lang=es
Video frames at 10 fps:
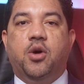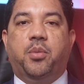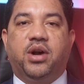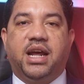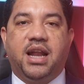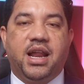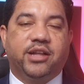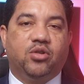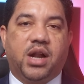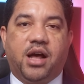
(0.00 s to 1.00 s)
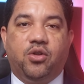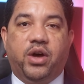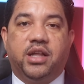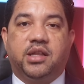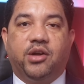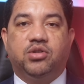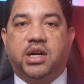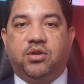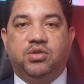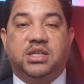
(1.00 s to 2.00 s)
porque el electorado, entre
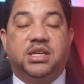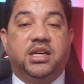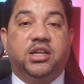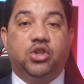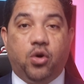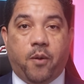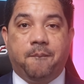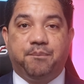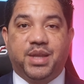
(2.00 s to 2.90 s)
otras cosas, se quitó